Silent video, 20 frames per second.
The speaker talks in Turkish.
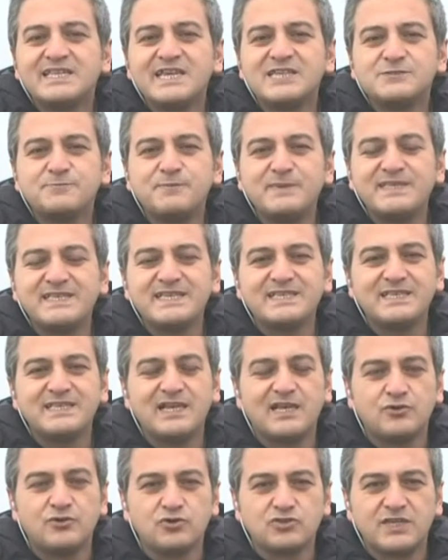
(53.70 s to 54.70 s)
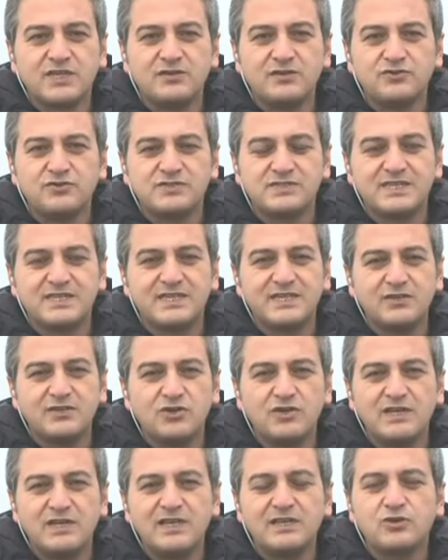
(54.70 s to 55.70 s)
tespit edilen o teröristlere
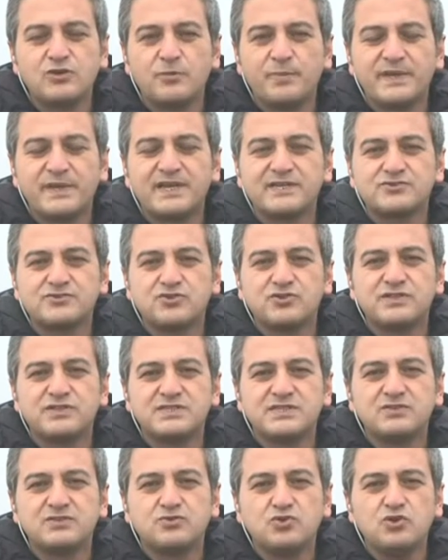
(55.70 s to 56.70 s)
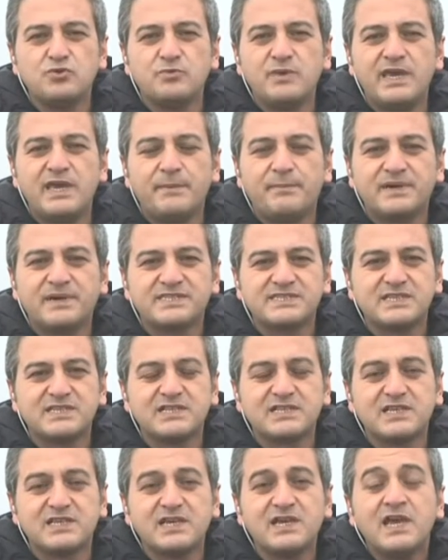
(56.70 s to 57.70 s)
yönelik operasyon için düğmeye
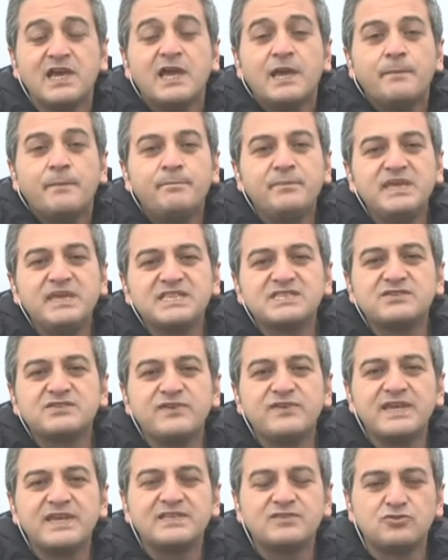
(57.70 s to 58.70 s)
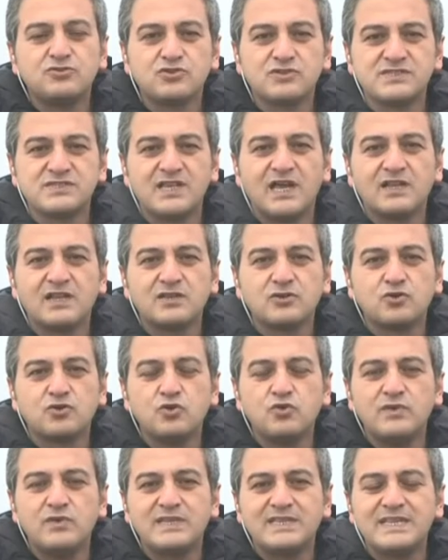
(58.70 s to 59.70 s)
basıldı. MIT ve Türk Silahlı
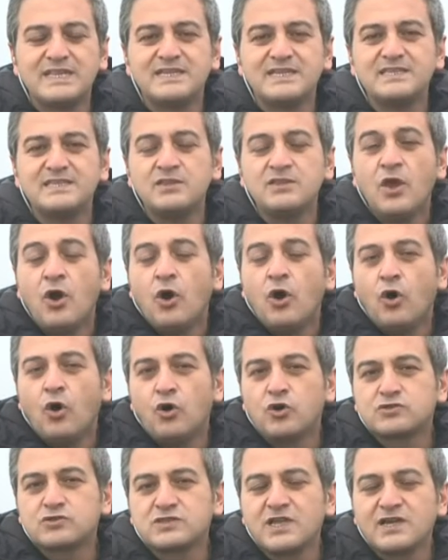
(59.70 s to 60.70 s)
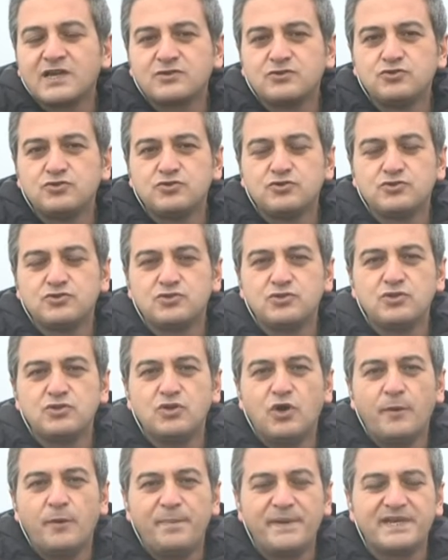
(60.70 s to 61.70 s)
Kuvvetleri'nin ortak yürüttüğü
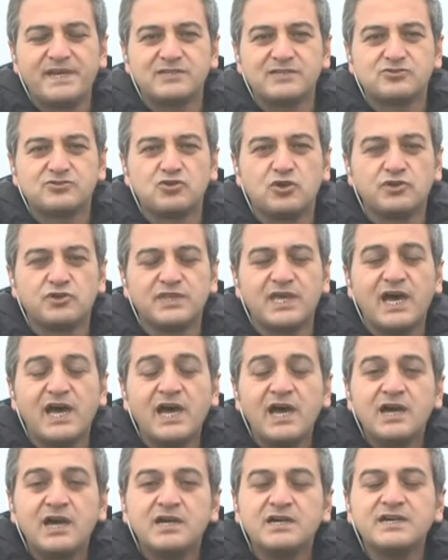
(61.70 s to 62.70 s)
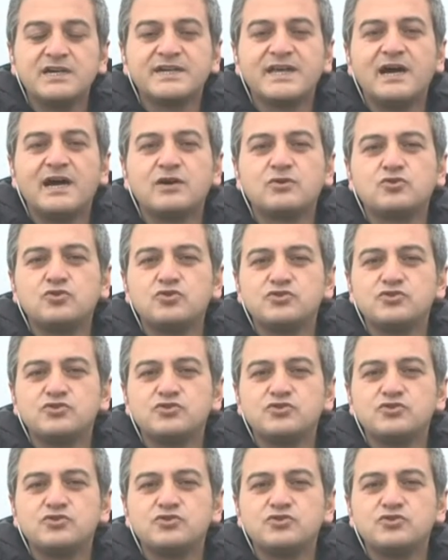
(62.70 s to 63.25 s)
operasyonda İran